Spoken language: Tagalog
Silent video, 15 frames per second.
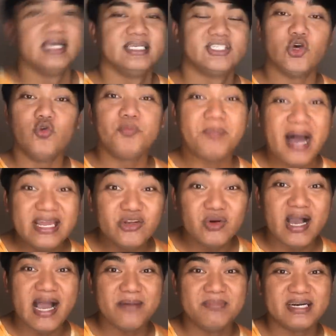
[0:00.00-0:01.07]
So,
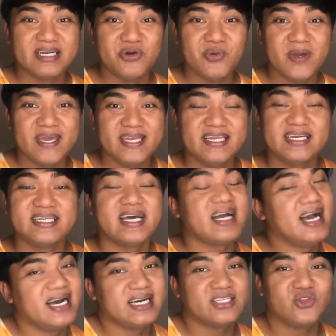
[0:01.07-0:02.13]
paano nga ba gawin ang
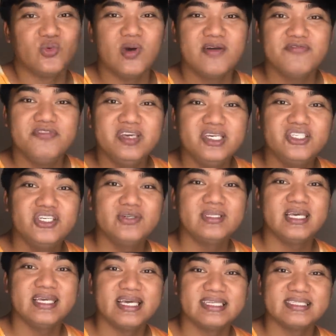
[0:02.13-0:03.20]
nakakatuwang video
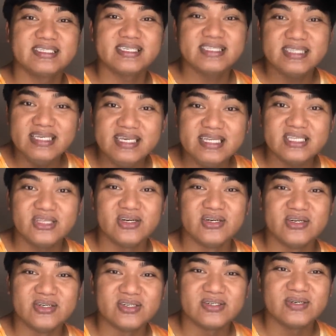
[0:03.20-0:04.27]
na yan sa
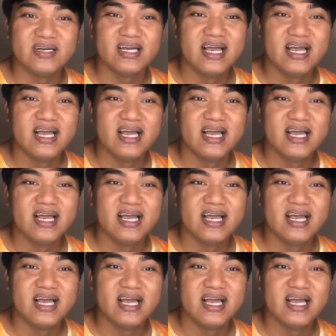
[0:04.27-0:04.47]
TikTok?